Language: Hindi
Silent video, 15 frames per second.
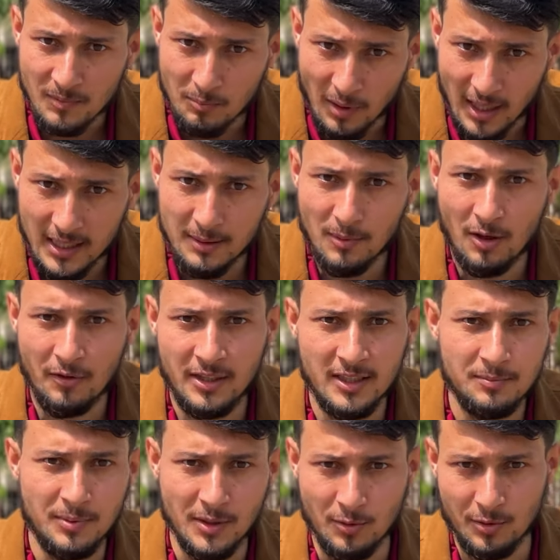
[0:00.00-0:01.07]
माली
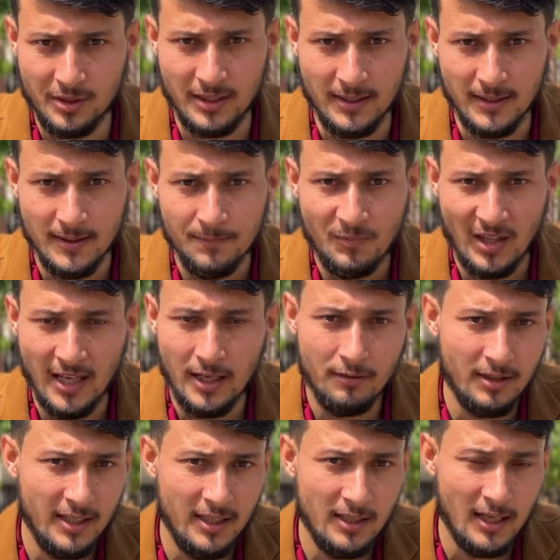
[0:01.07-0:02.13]
मावनत भी होगी एयर
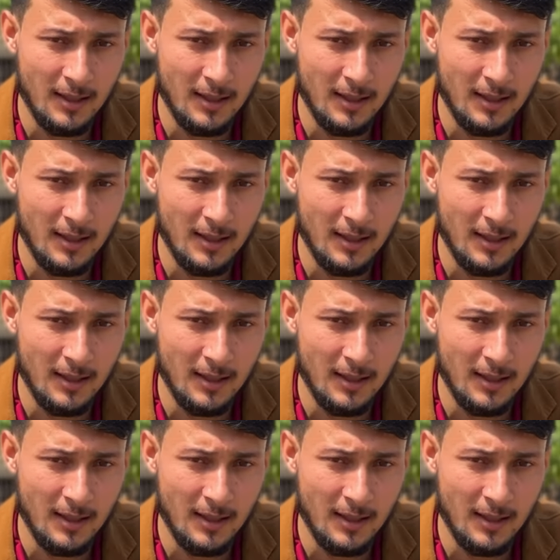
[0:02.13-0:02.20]
वाई